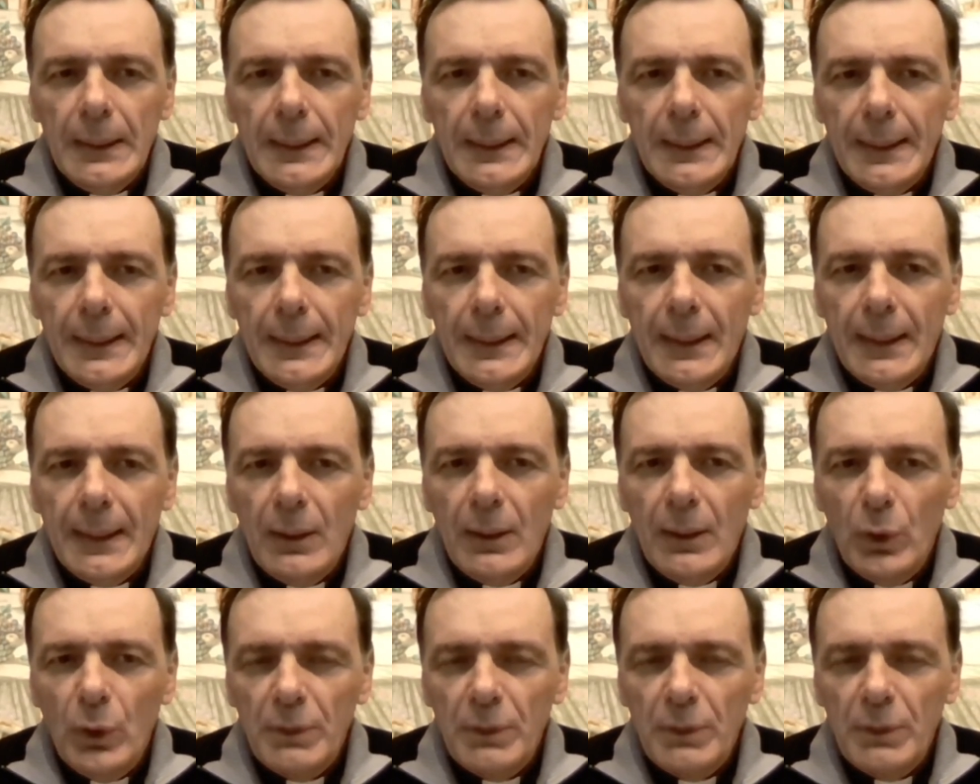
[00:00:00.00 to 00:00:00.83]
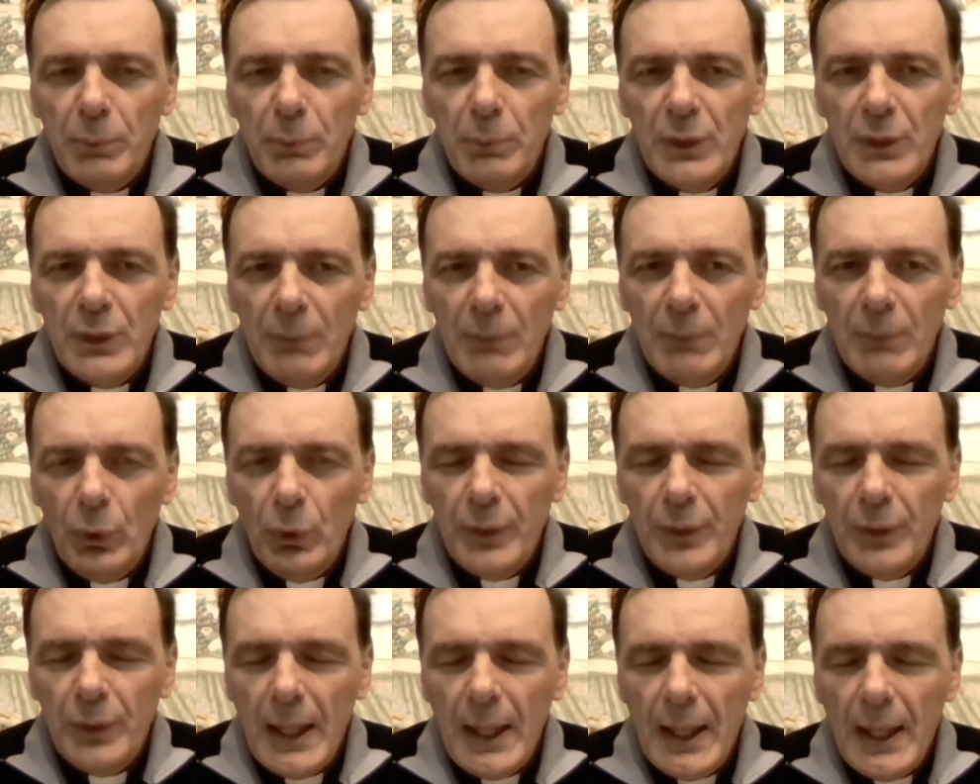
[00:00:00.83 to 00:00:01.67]
e che cosa possiamo
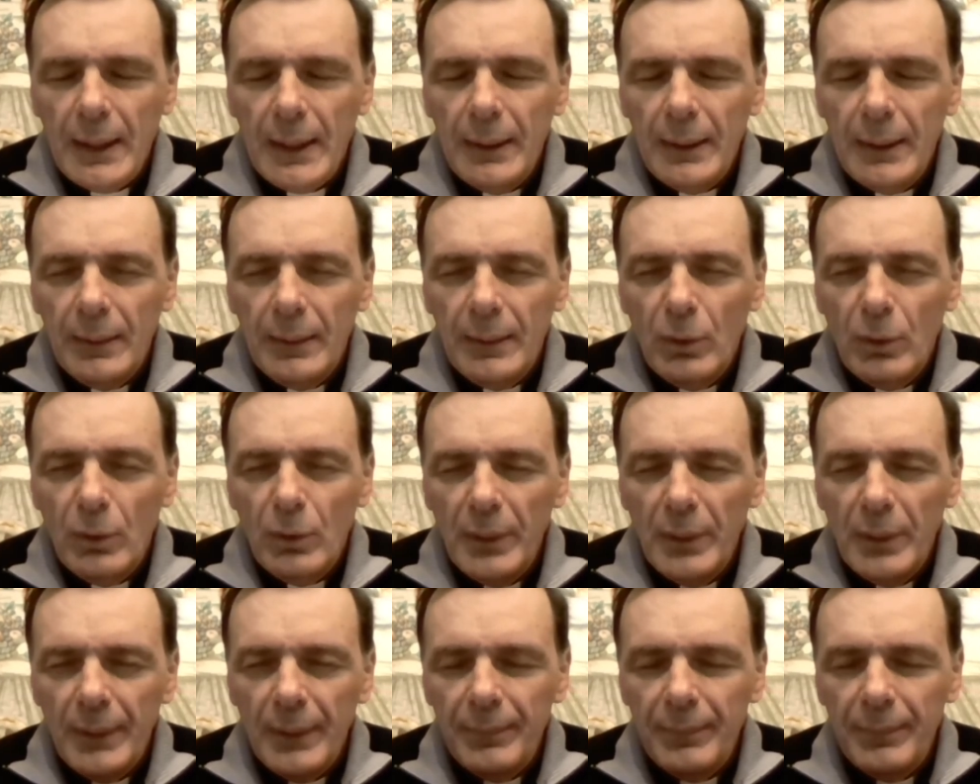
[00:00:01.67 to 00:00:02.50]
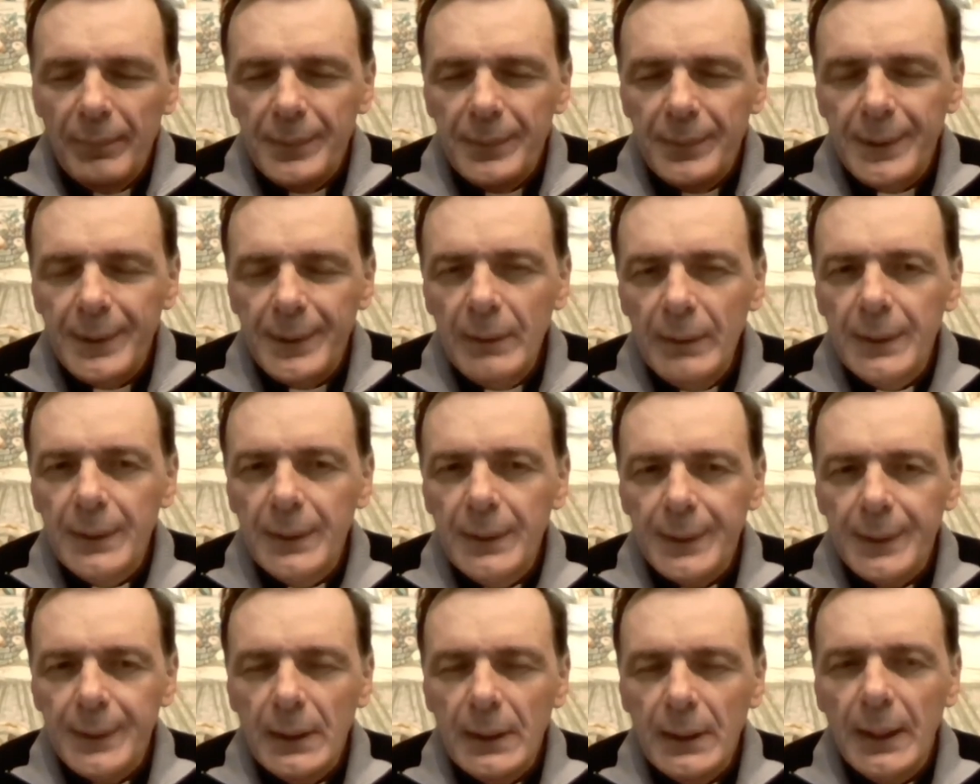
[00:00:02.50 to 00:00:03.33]
notare come
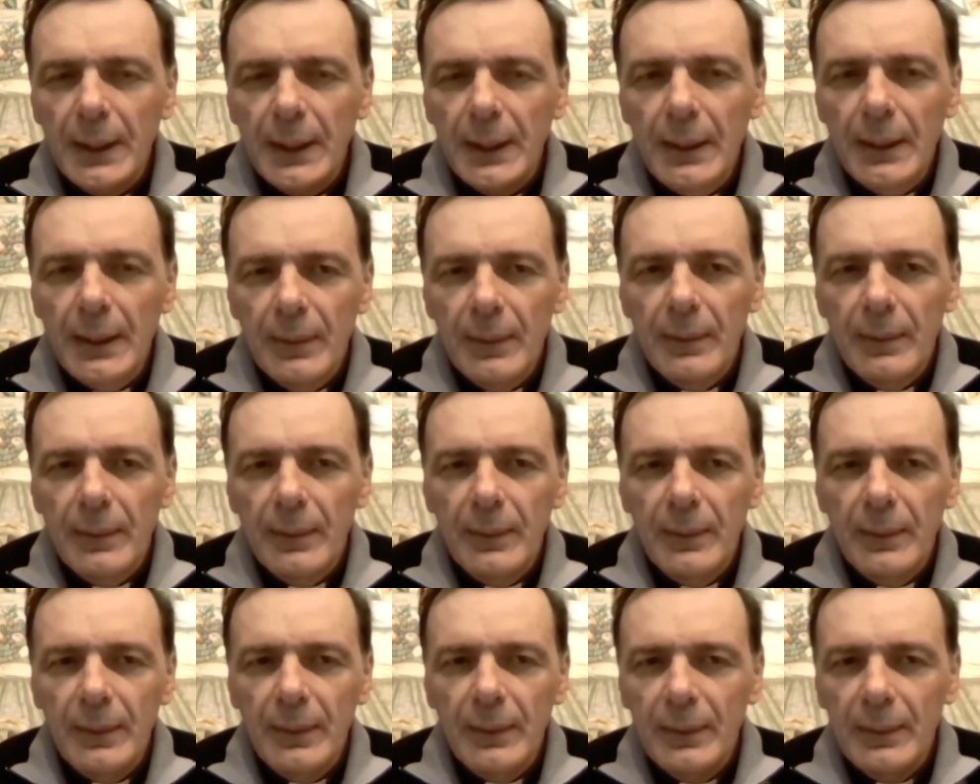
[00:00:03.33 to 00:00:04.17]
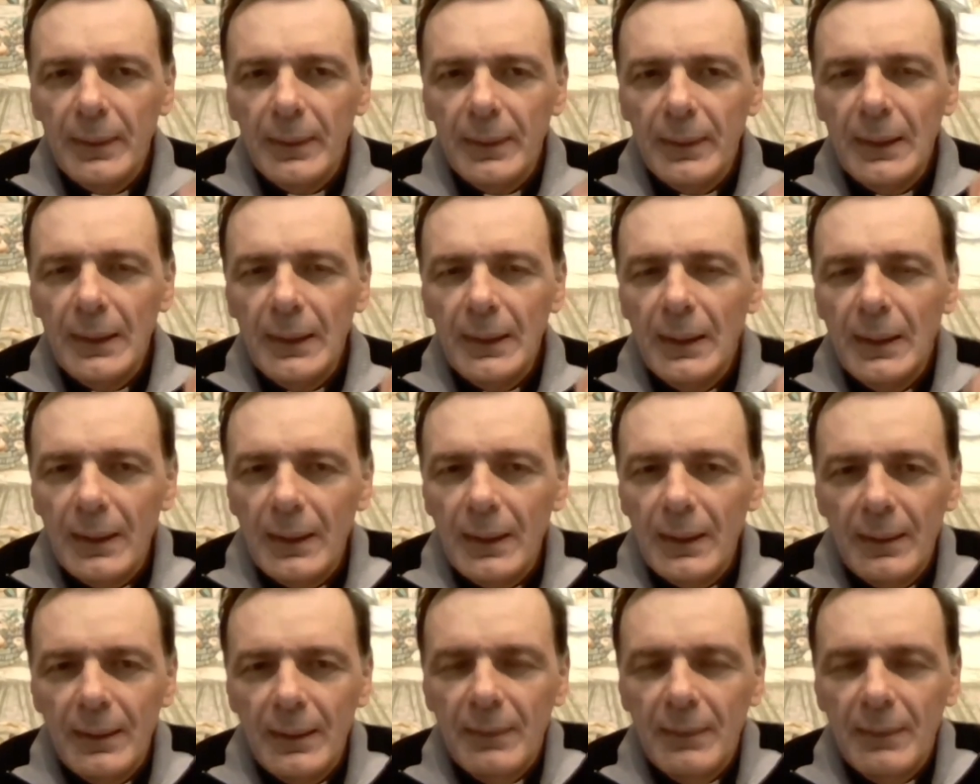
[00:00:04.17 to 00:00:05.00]
sintesi che
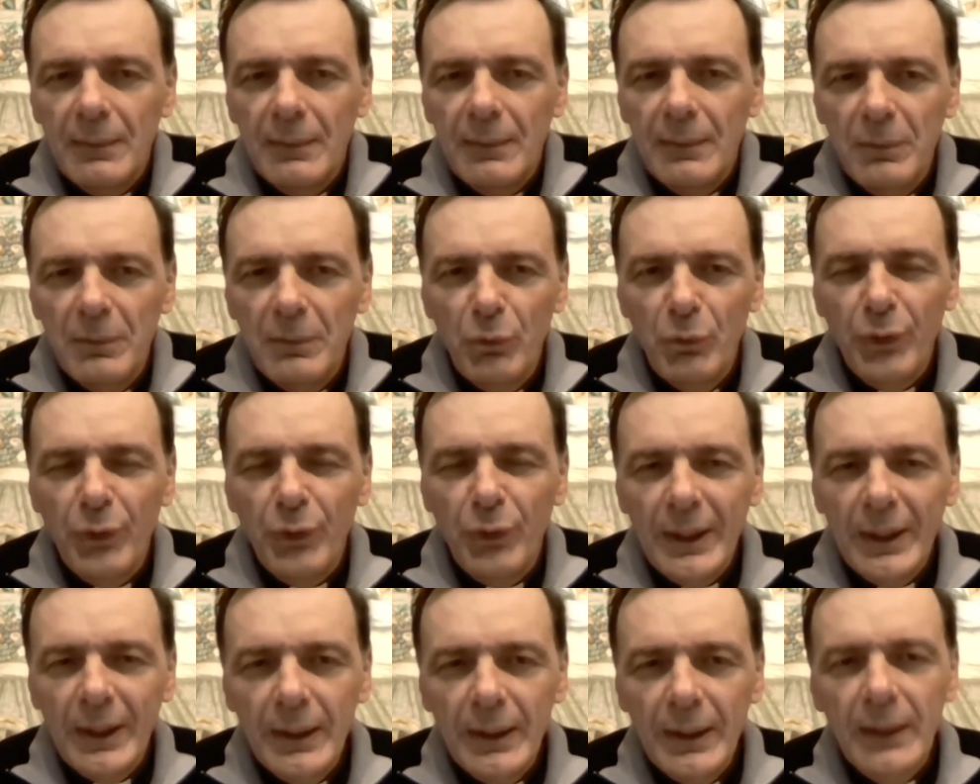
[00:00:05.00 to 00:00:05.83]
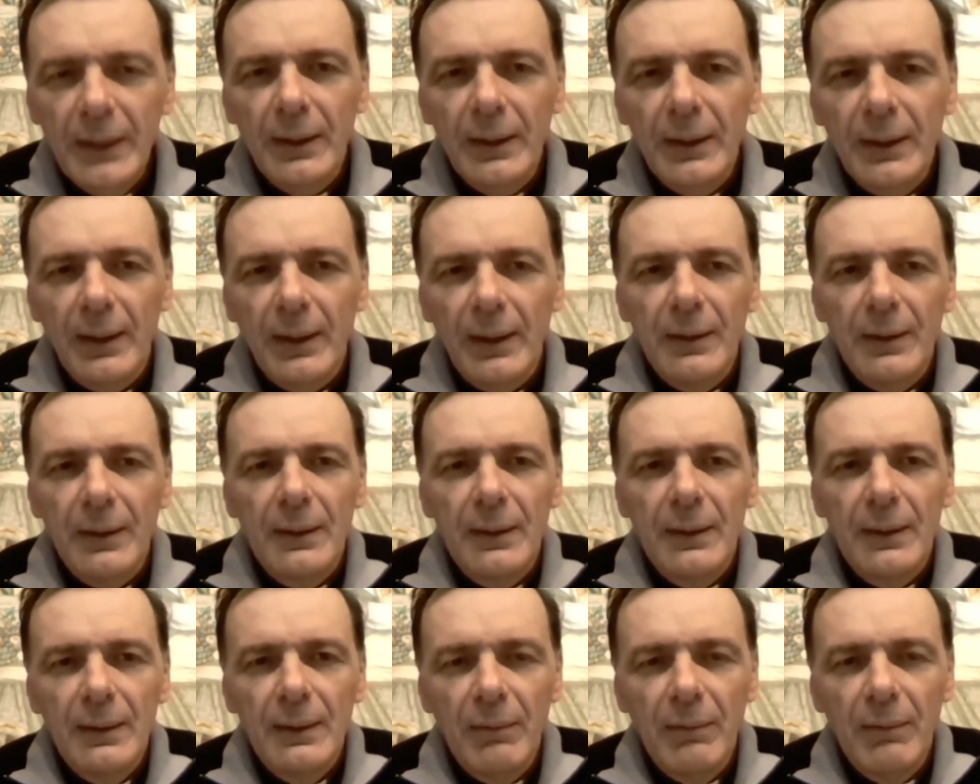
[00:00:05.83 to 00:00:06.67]
il
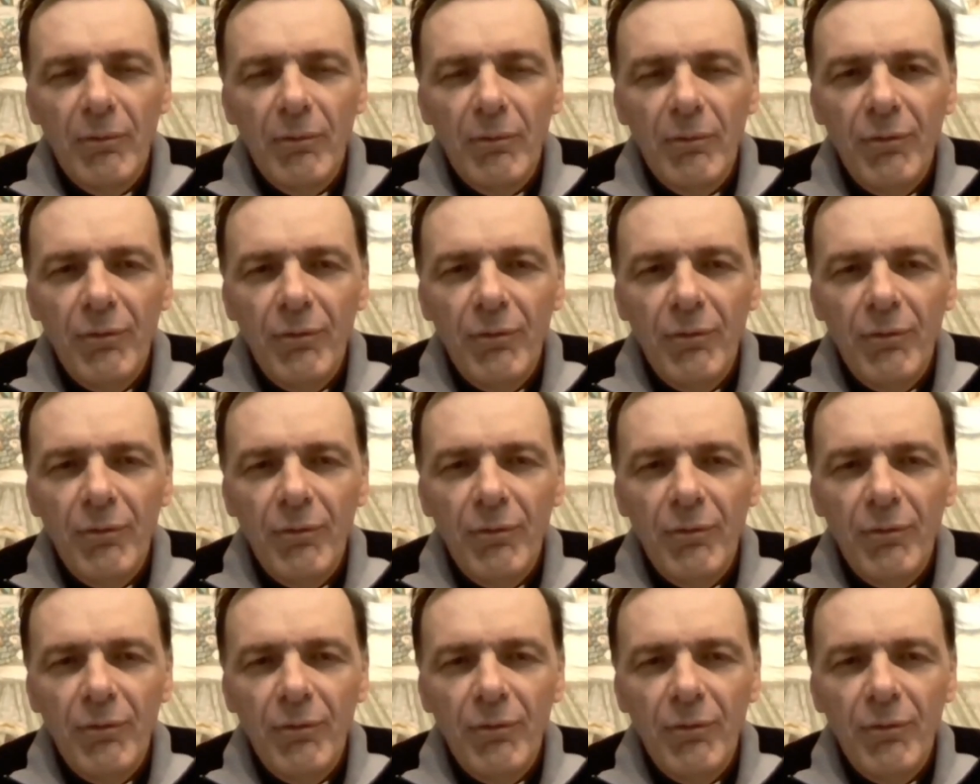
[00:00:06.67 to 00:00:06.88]
venire,